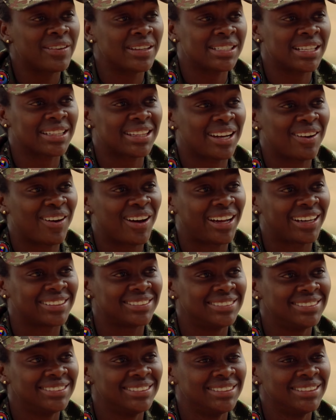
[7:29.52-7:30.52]
vez a trabajar?
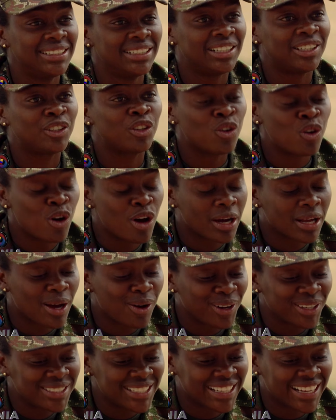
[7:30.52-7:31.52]
No,
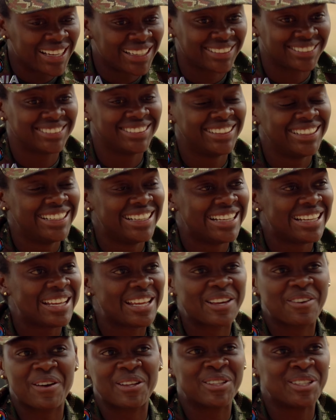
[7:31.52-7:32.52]
acabo de llegar.
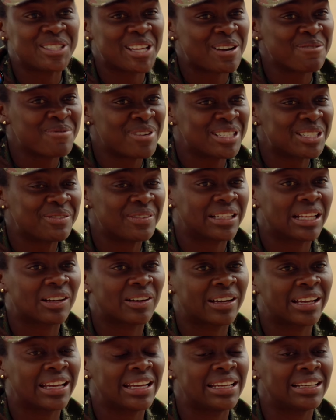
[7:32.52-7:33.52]
Y cuando ya almuerzo y me
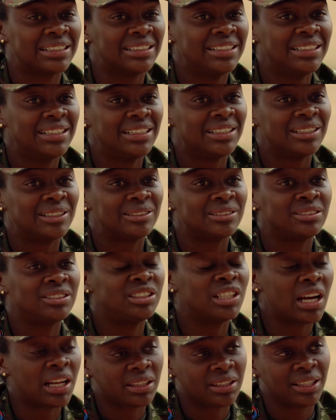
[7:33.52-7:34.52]
tengo que ir,
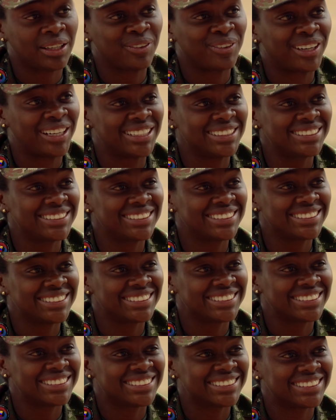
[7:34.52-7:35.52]
ya te vas.
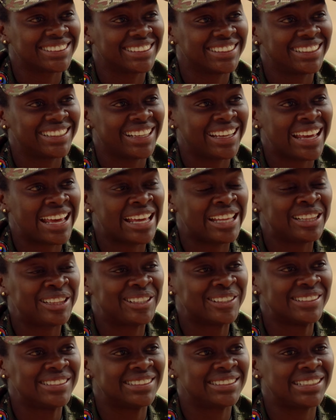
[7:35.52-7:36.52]

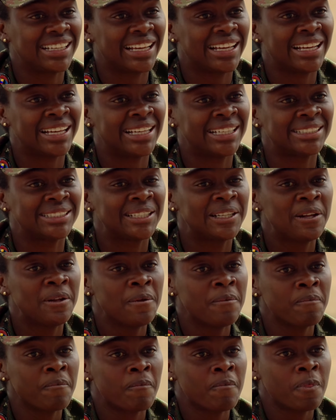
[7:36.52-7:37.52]
Entonces,
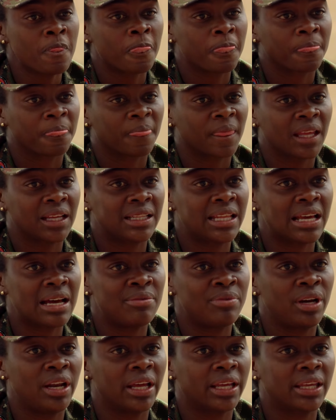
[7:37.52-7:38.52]

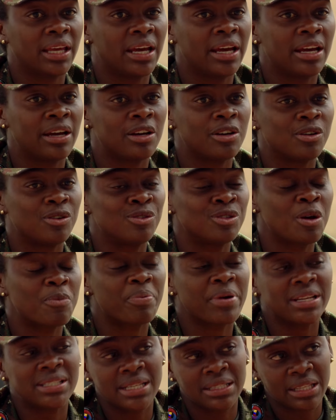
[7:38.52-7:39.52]
digámosle que uno
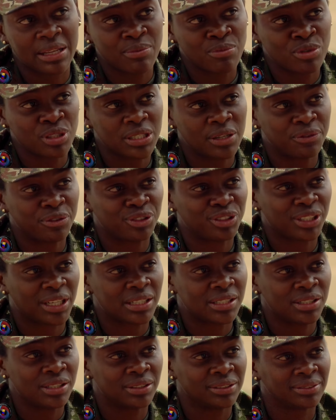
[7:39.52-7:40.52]
puede sentir mucha
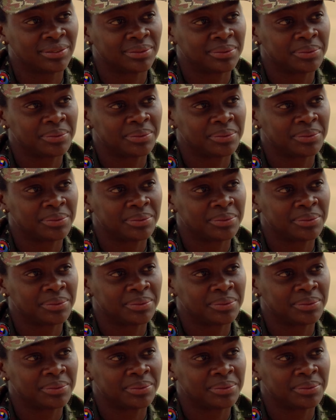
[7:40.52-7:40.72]
frustración,